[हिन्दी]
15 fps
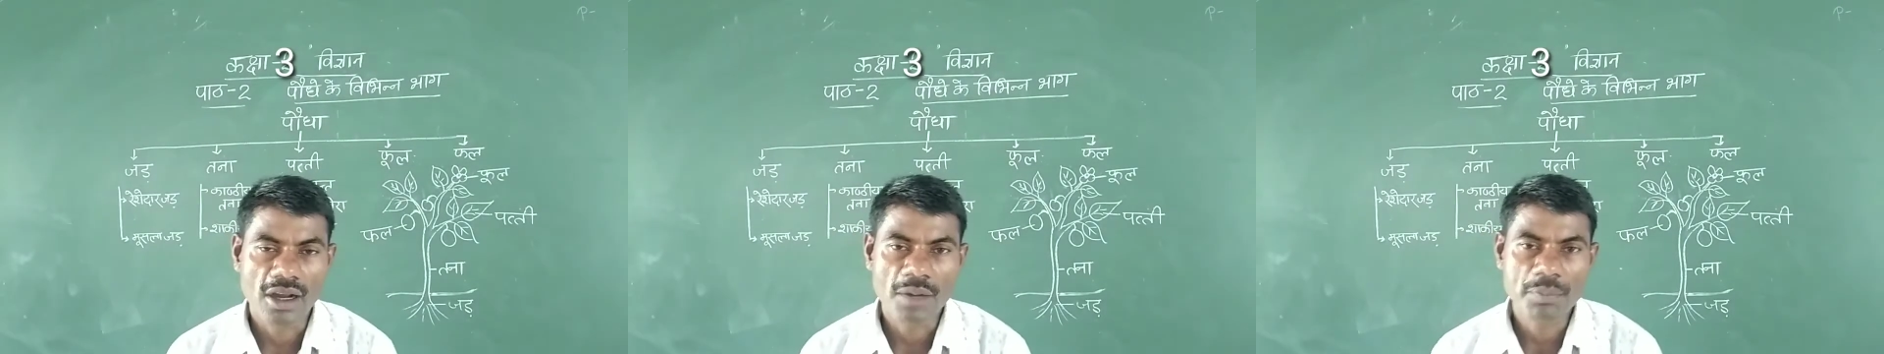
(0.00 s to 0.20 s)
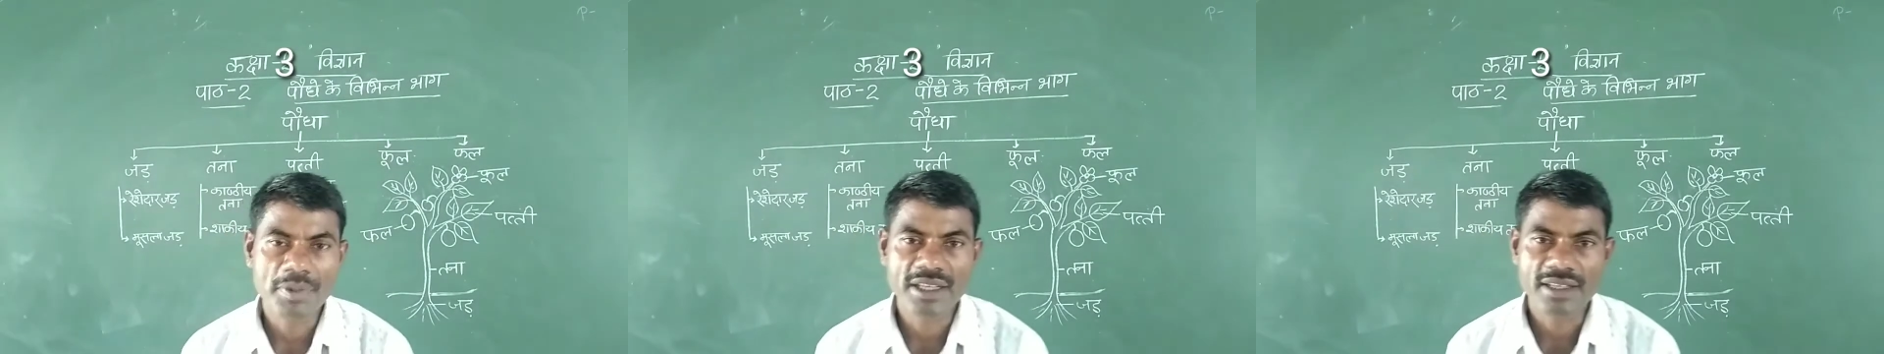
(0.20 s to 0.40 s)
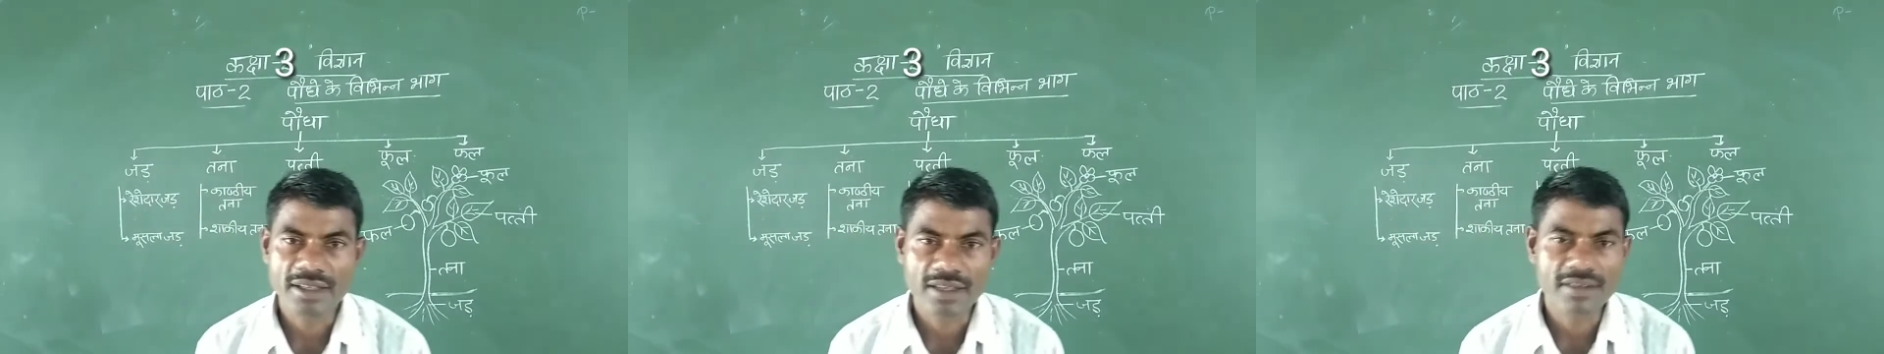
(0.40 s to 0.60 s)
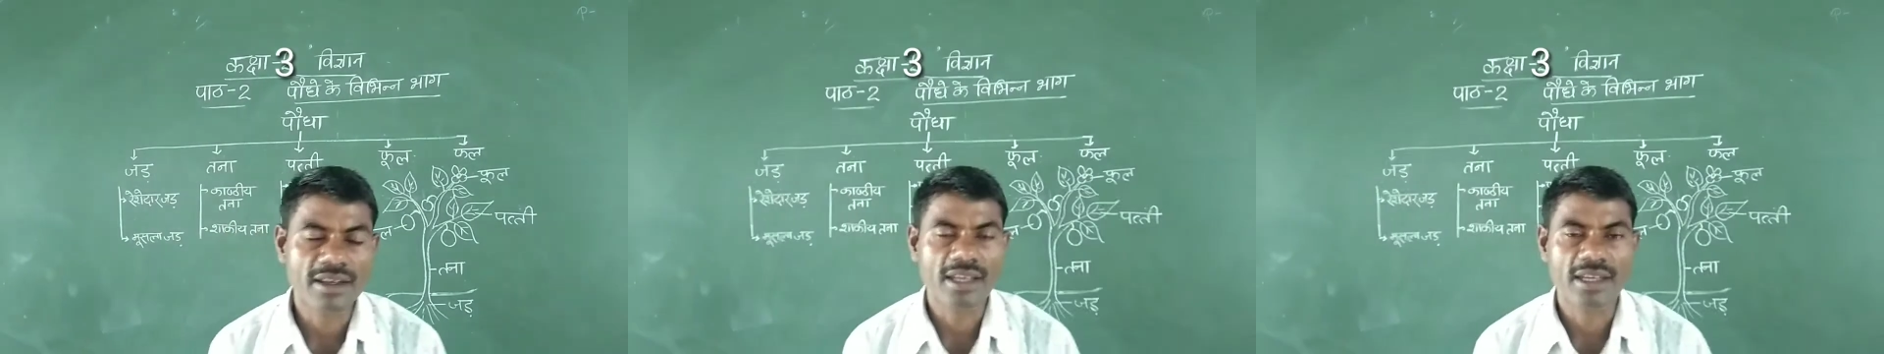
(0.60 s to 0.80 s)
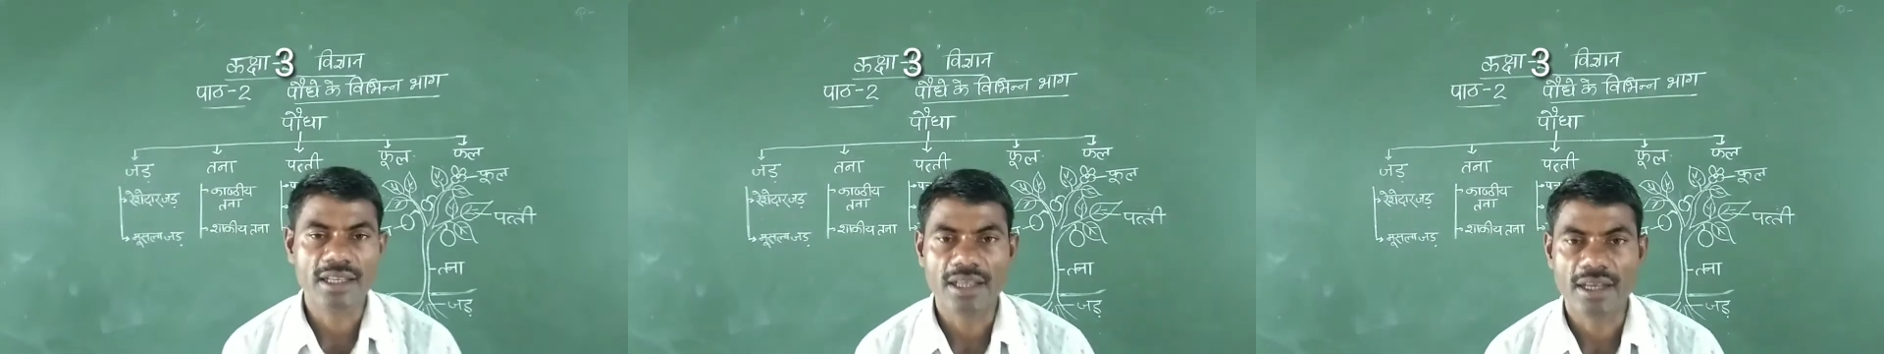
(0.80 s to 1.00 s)
आपने ये
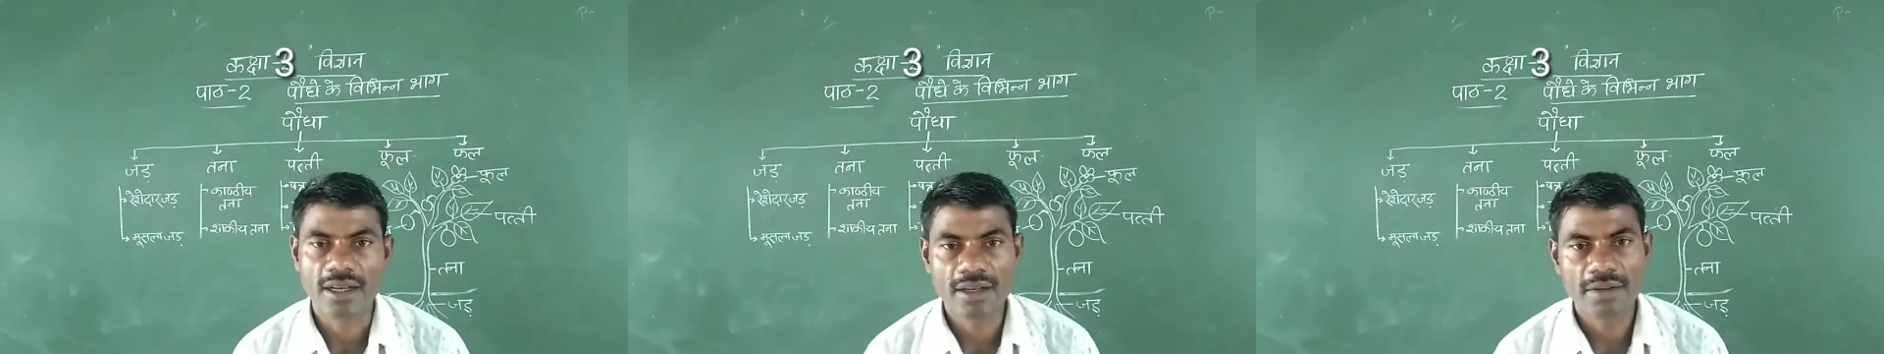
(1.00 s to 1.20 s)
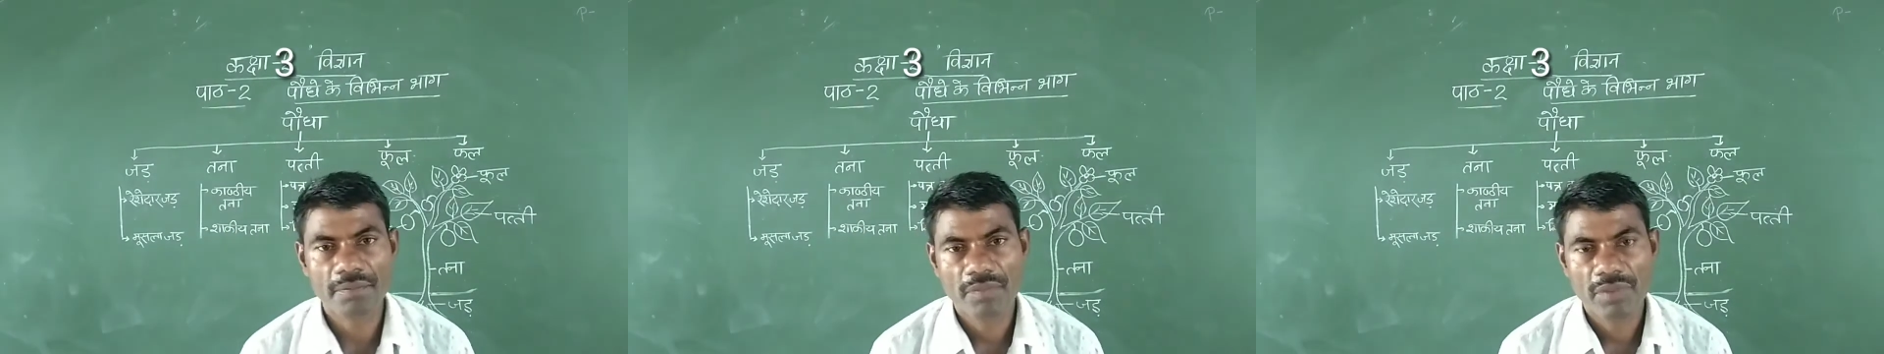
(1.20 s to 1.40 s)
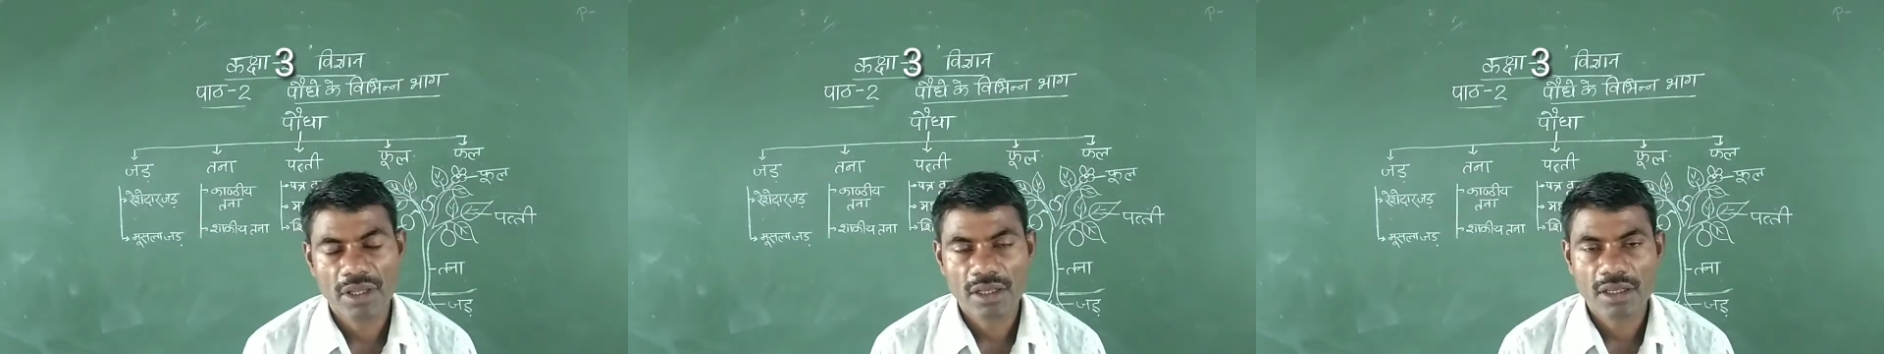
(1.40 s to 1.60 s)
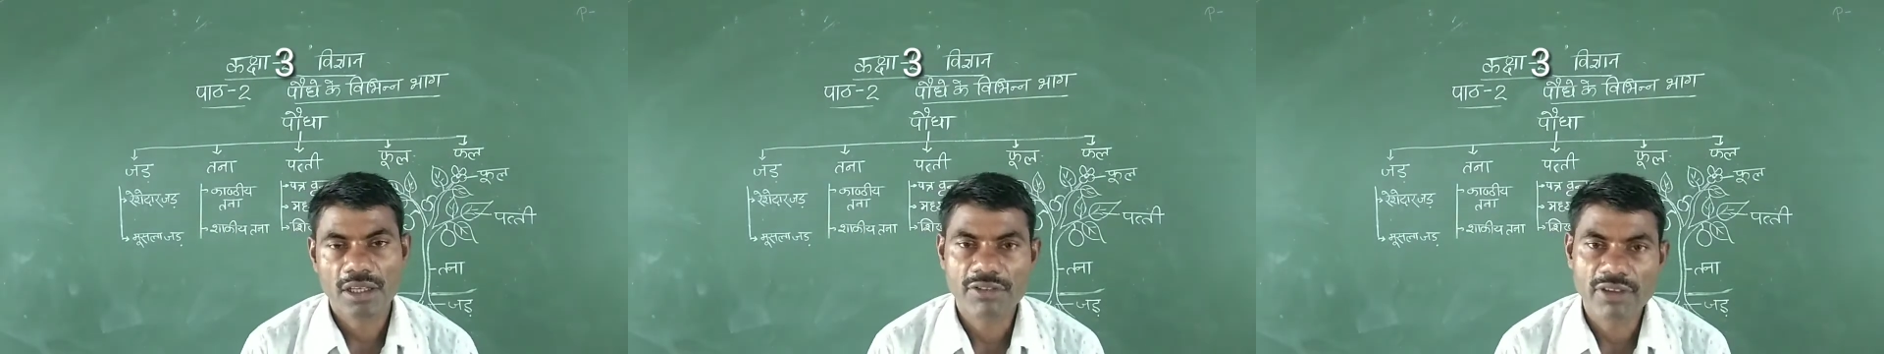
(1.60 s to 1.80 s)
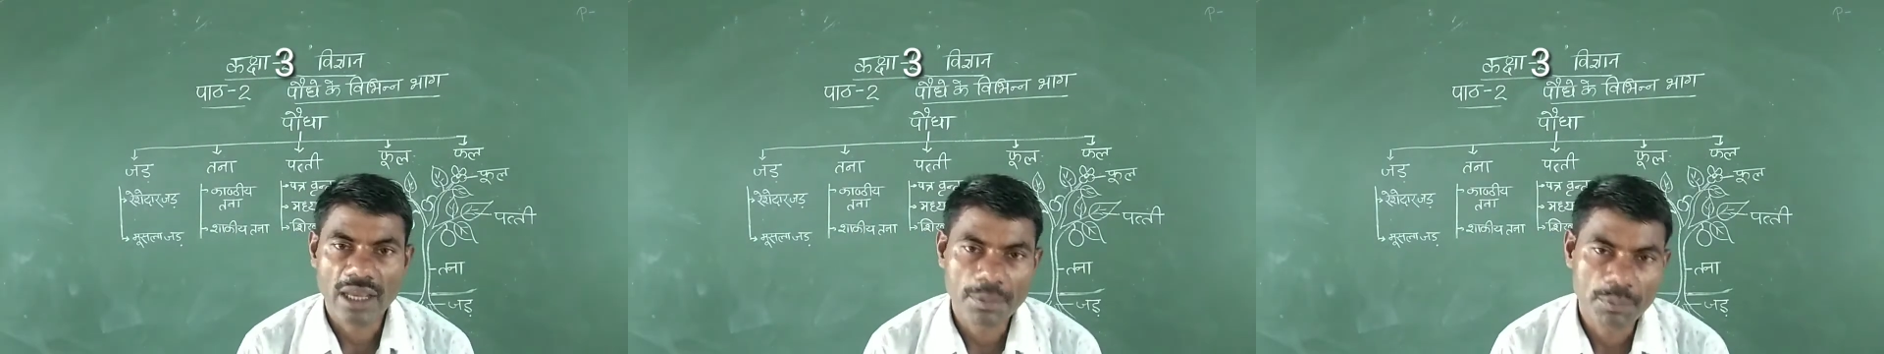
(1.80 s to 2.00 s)
जान लिया
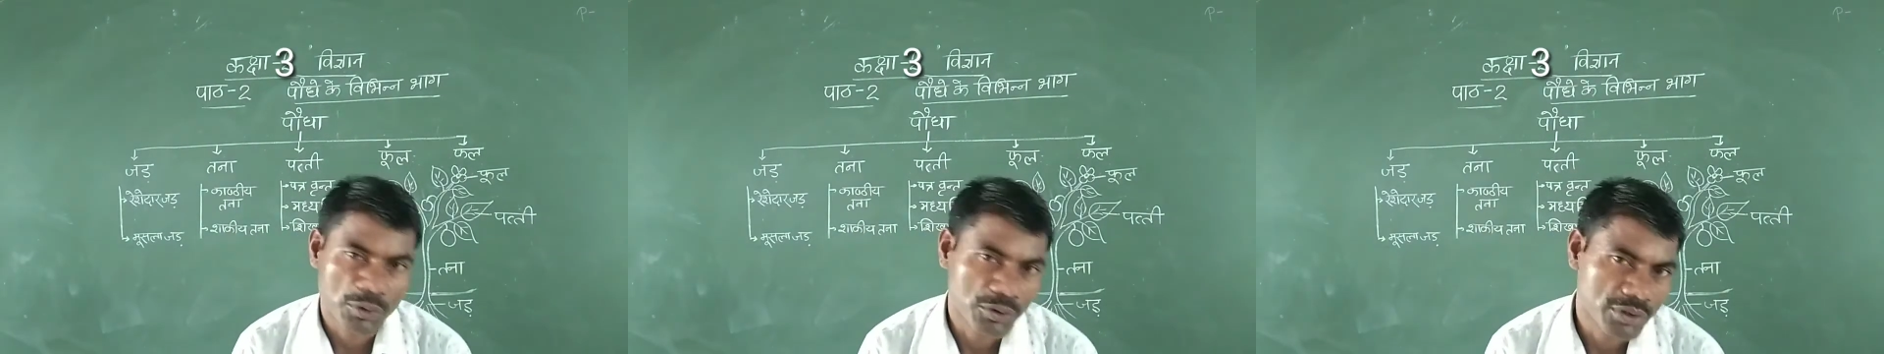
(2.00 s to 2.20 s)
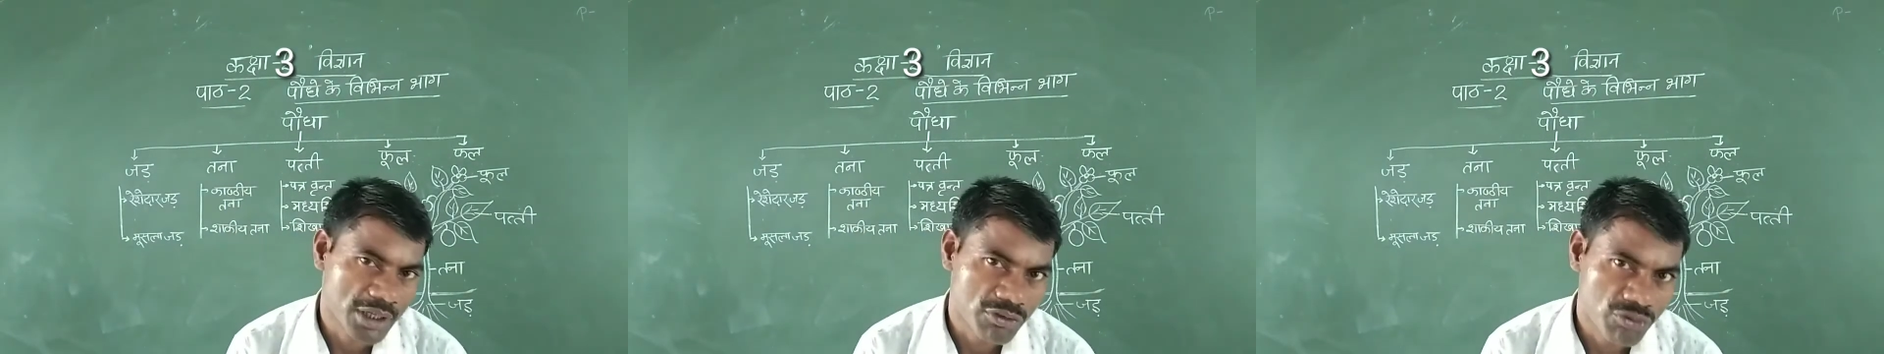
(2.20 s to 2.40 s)
कि चाहे पौधा